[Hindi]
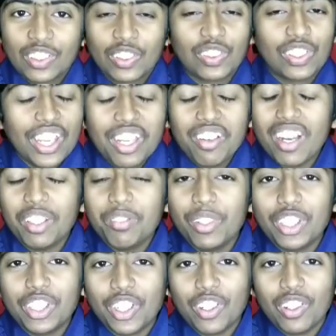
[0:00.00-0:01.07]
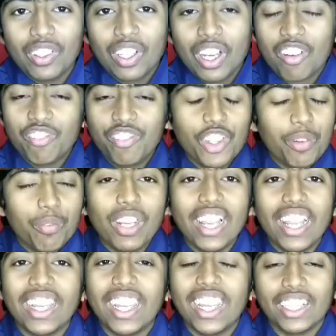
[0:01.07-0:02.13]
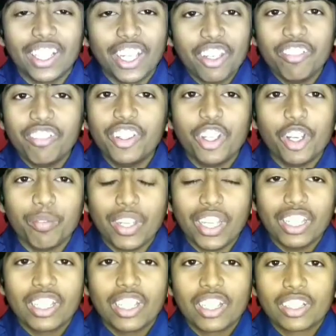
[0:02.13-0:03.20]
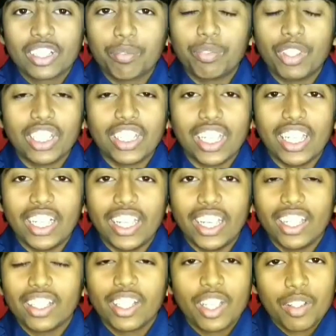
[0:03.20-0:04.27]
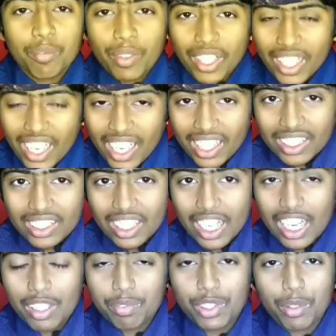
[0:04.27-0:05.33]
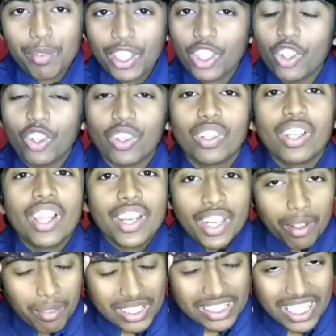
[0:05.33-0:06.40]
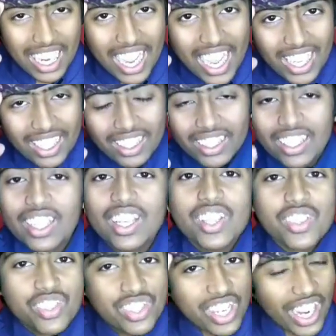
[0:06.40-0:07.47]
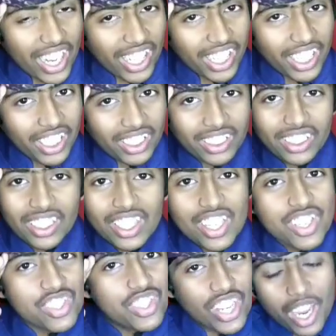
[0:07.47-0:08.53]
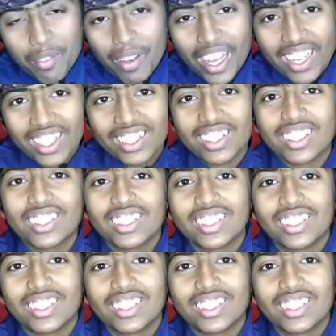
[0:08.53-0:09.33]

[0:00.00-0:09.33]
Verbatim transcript: तो धन्यवाद मित्रों हम फिर मिलेंगे एक नई वीडियो में तब तक के लिए मेरा आप सभी को नमस्कार जय हिंद जय भारत